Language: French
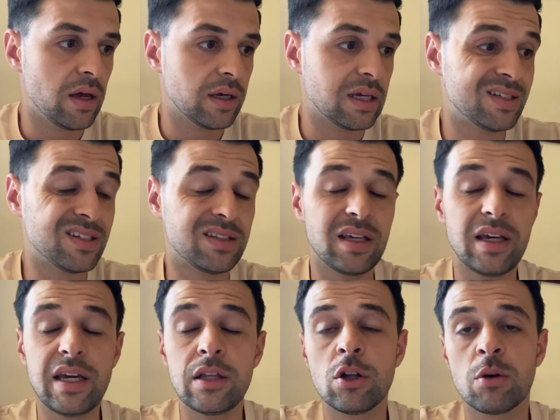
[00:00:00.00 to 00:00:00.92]
qu'il s'était
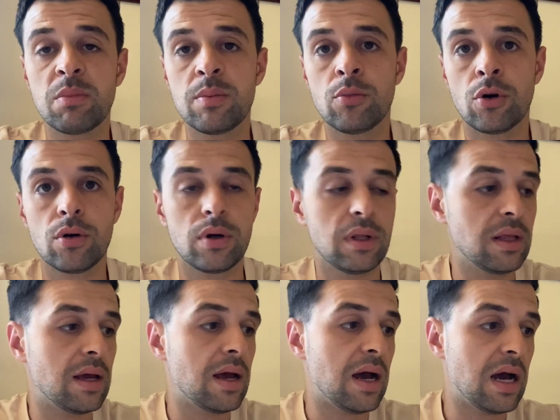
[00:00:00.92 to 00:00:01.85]
énormément
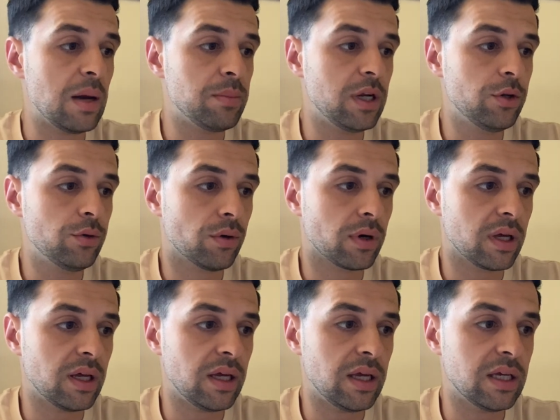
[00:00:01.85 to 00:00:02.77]

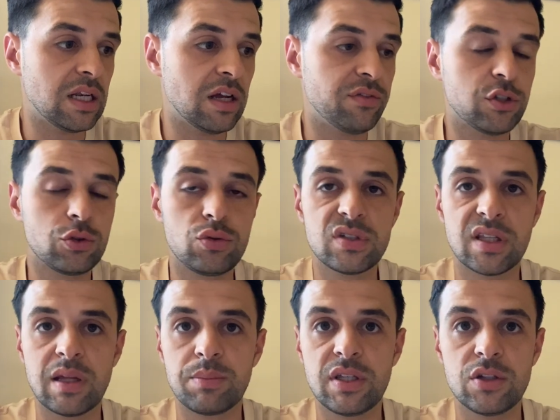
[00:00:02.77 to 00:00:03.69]
amélioré et qu'il avait su
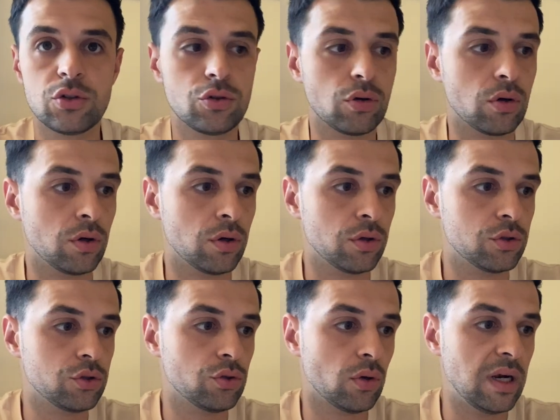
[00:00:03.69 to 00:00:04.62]
s'adapter sur,
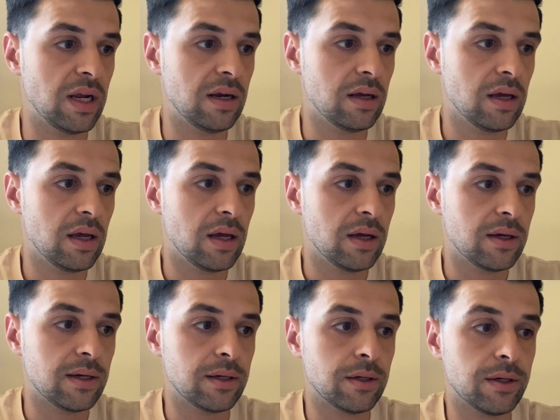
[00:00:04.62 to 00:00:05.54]
sur l'aile.
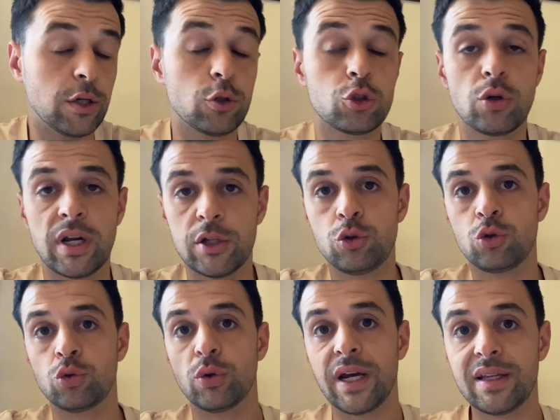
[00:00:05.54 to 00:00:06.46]
Euh, et que cela du
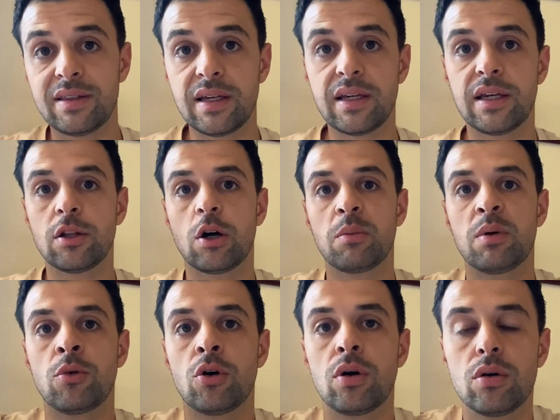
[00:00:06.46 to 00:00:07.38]
coup aidait
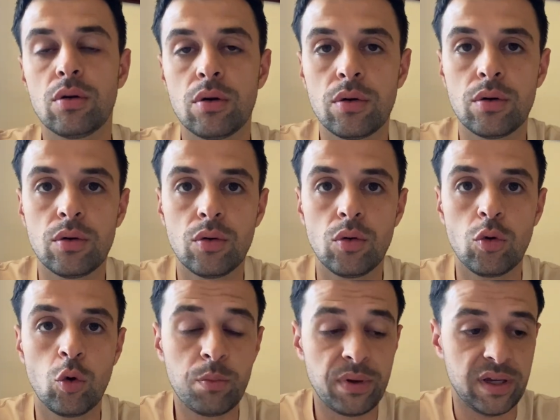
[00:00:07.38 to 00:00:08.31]
énormément euh, au
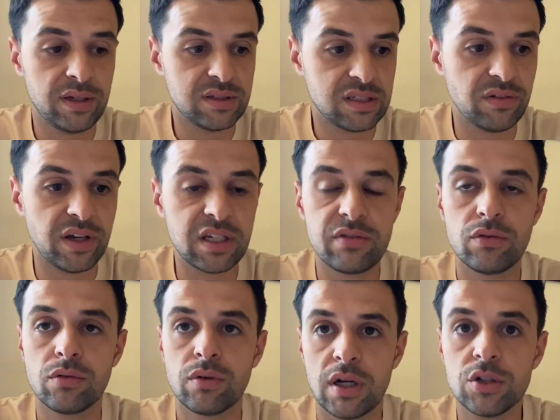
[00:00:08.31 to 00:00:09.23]
groupe et c'est vrai qu'il
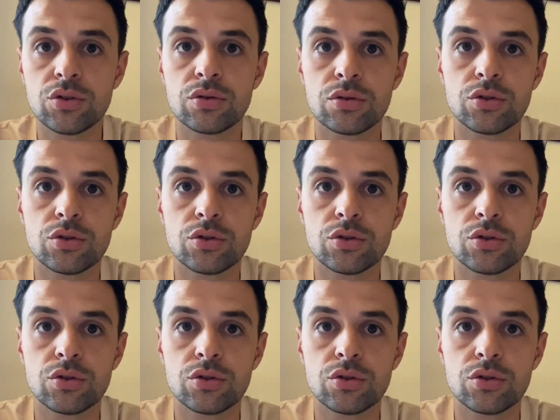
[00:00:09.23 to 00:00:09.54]
faut voilà je,